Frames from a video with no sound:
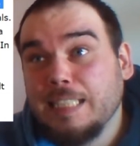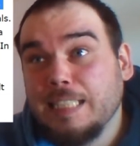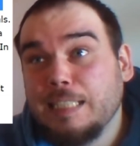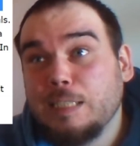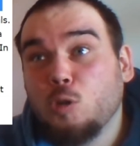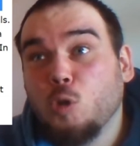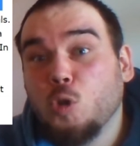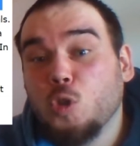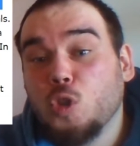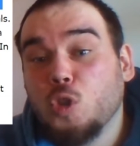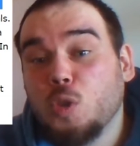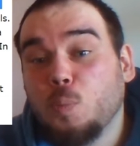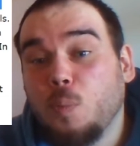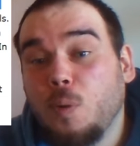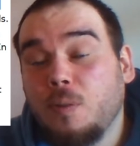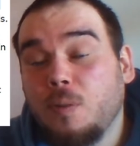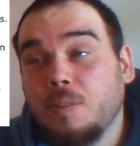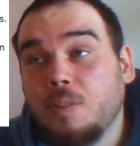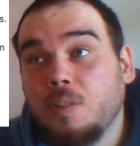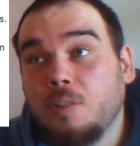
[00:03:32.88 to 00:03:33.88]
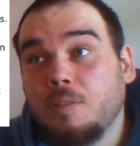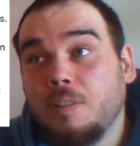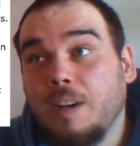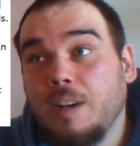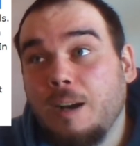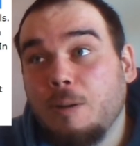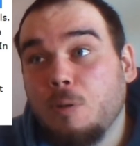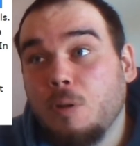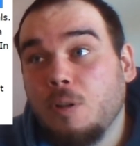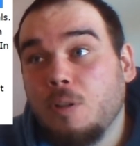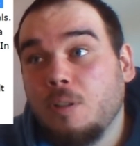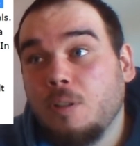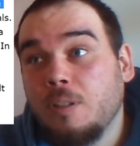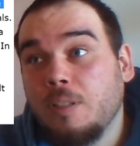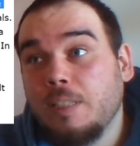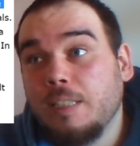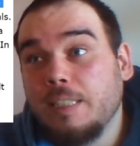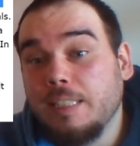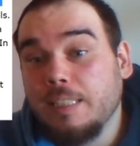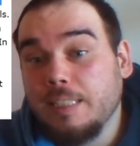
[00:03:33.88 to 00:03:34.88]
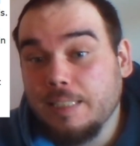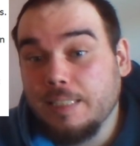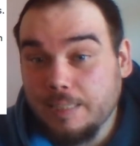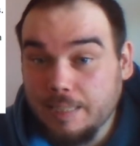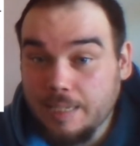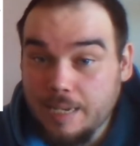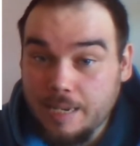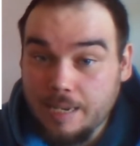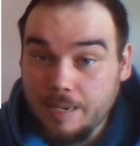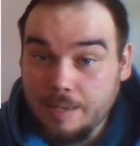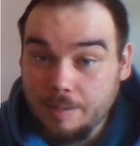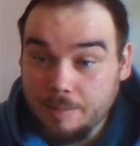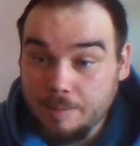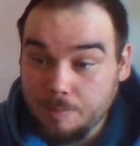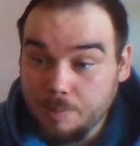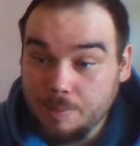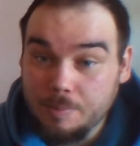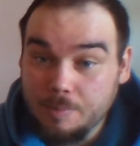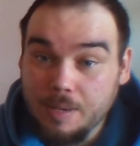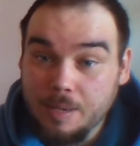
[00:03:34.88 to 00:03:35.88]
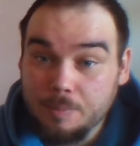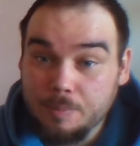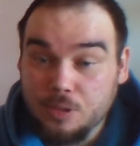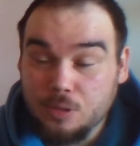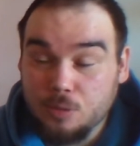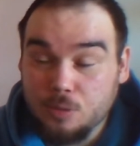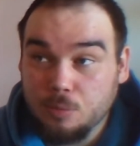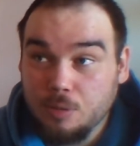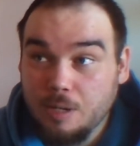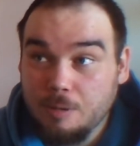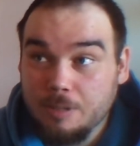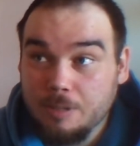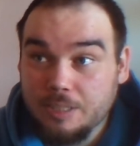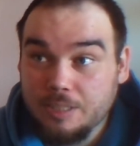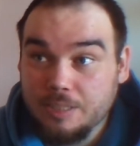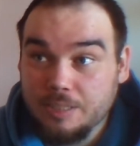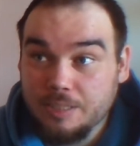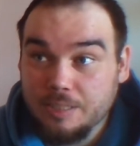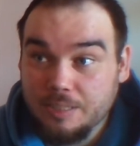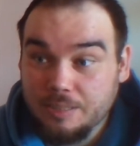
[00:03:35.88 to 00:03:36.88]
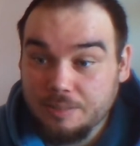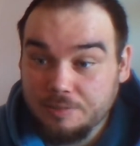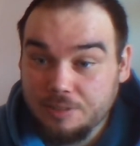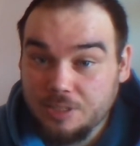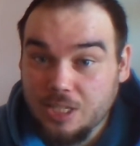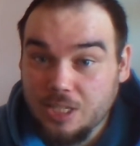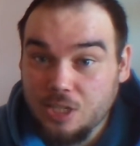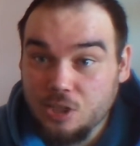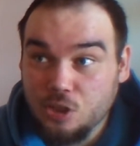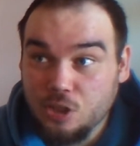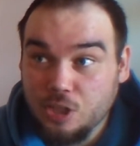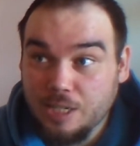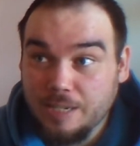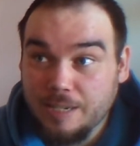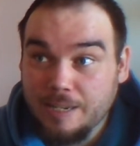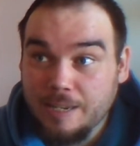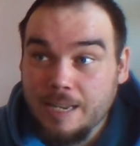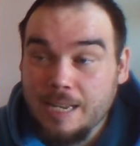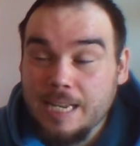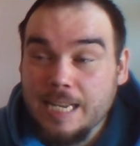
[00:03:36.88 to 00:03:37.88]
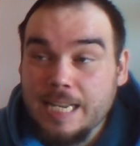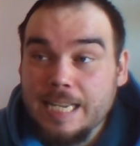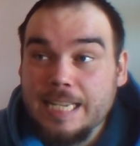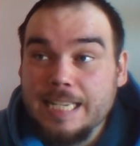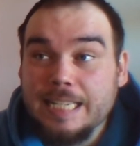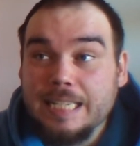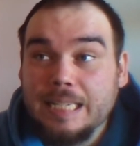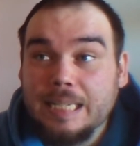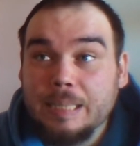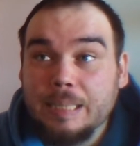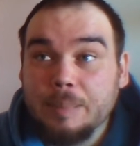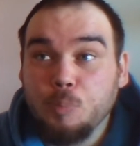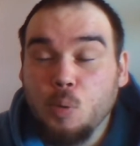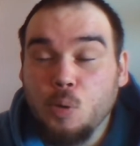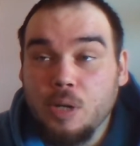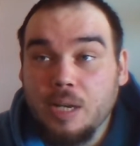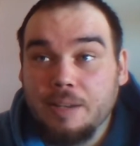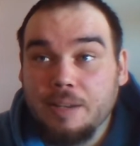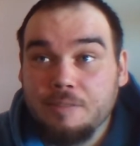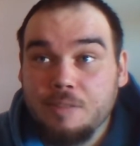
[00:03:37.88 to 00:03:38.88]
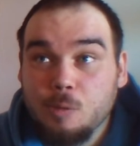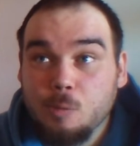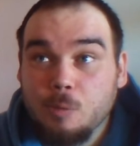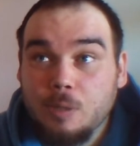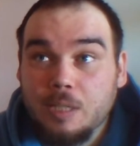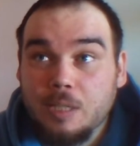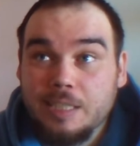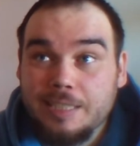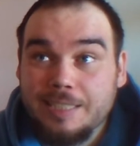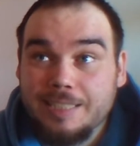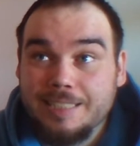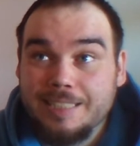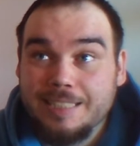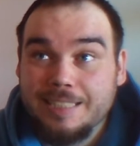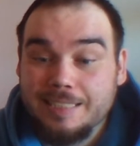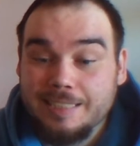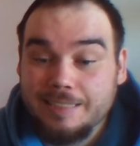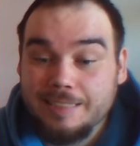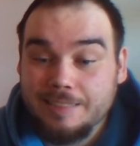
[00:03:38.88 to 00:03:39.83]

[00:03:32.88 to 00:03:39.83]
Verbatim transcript: co spowodowało, że premiera przesunęła się w czasie i pojawiła się